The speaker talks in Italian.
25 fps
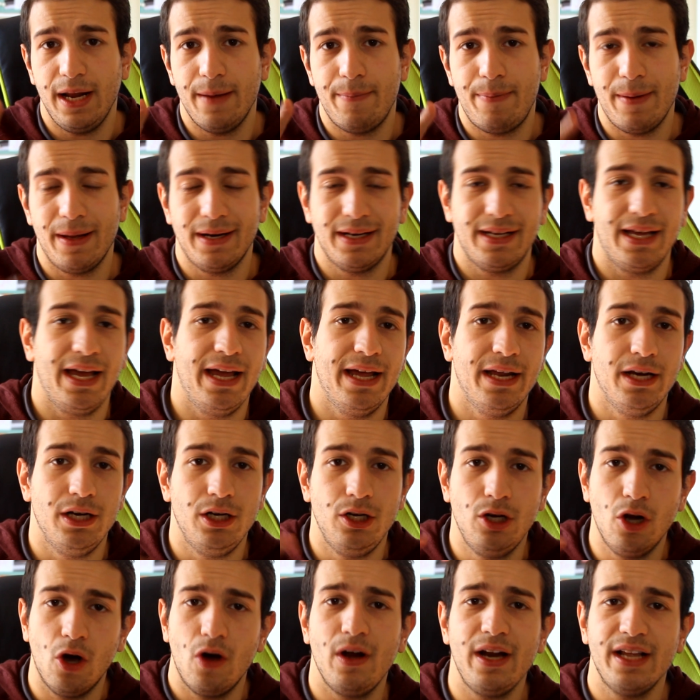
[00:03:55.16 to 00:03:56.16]
perché
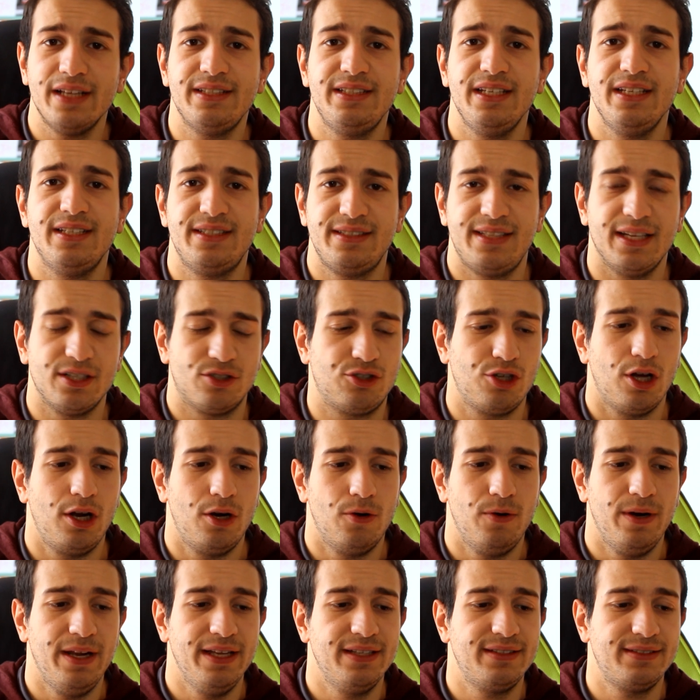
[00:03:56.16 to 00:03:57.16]
non esiste
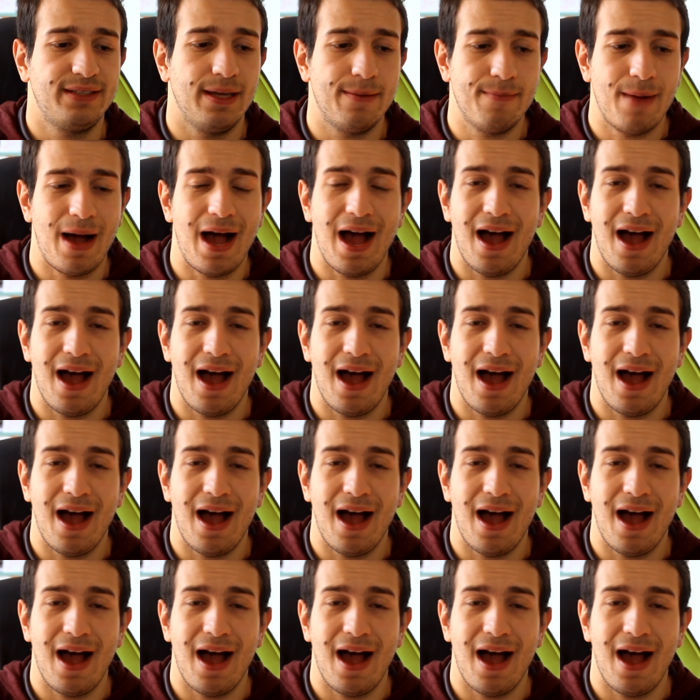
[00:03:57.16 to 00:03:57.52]
solo Ulisse ma